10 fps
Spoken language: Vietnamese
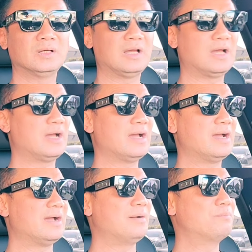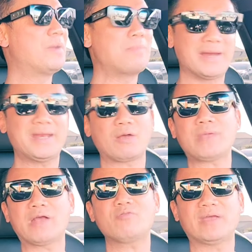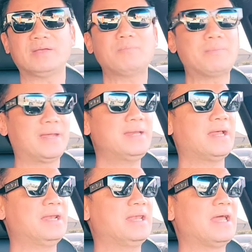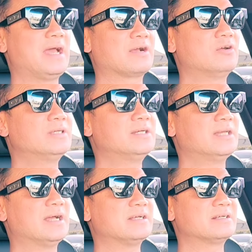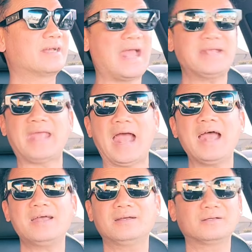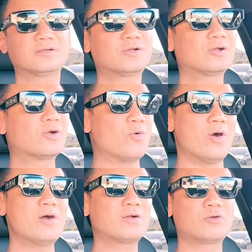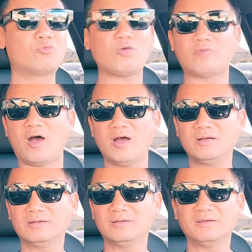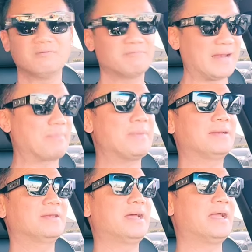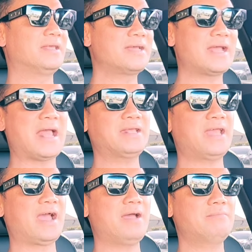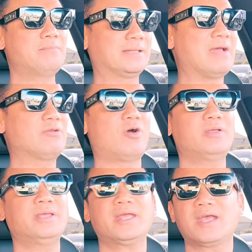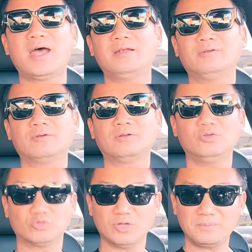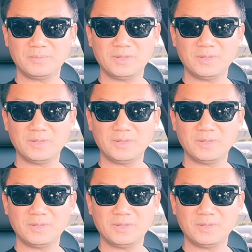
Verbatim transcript: à, bên Mỹ này cũng vậy quý vị bên Mỹ này là coi như là khán giả của quốc võ và đặc biệt là những cái khán giả mà theo dõi những kênh YouTube